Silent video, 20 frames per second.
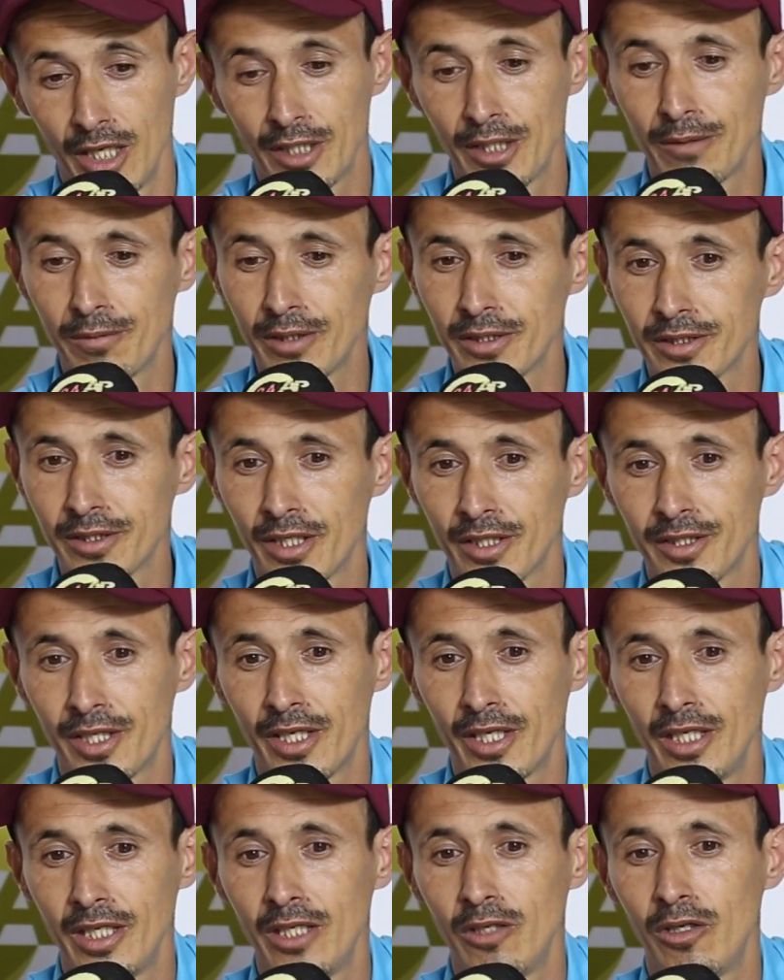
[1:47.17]
انا بغيت
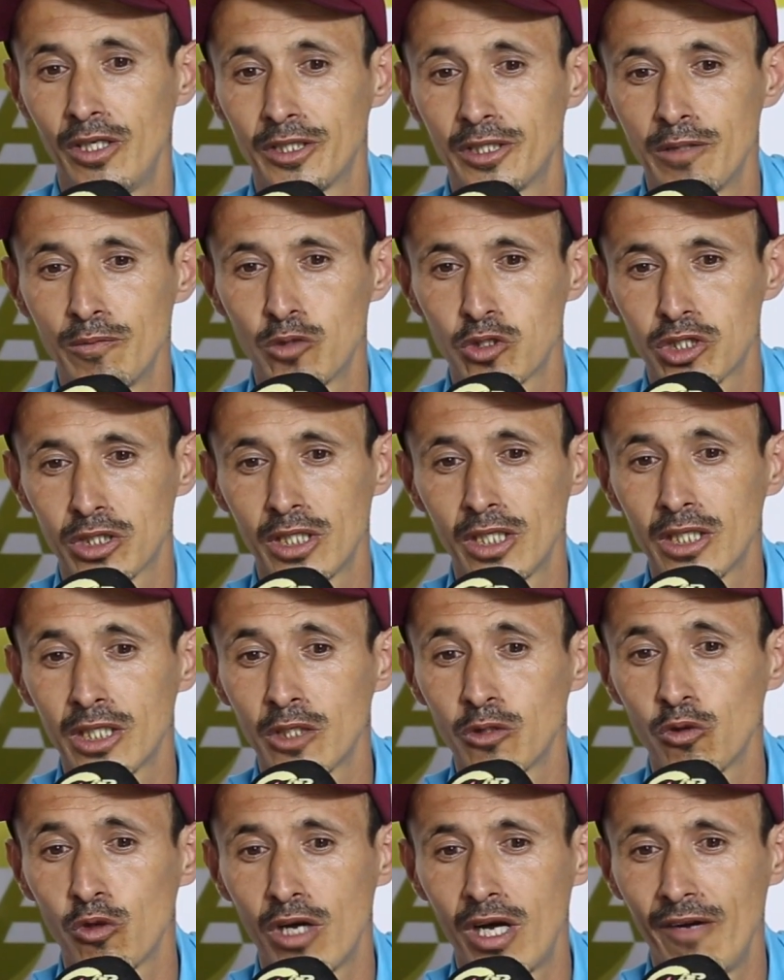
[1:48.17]
نهضر على واحد المشكل
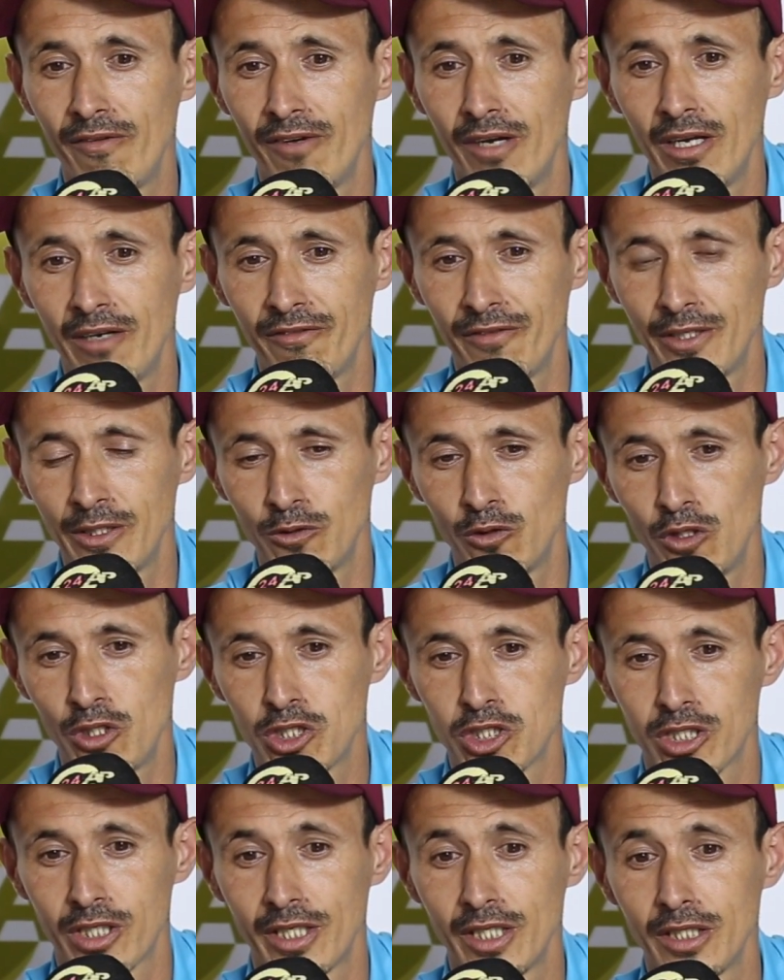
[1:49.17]
كان وقع في
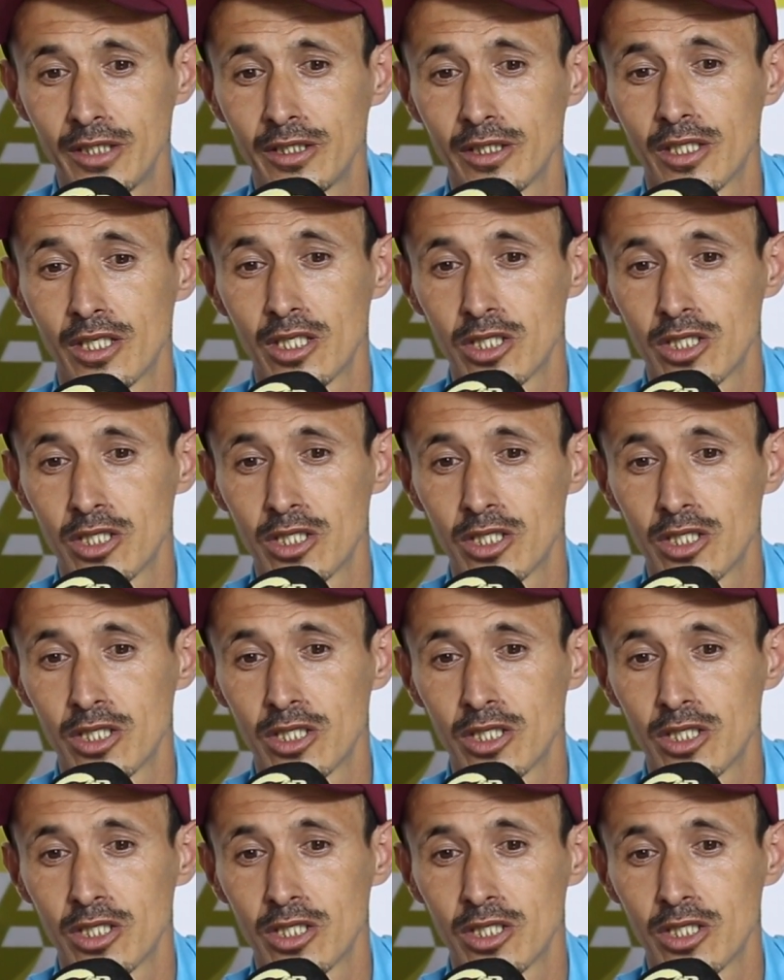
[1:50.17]
2020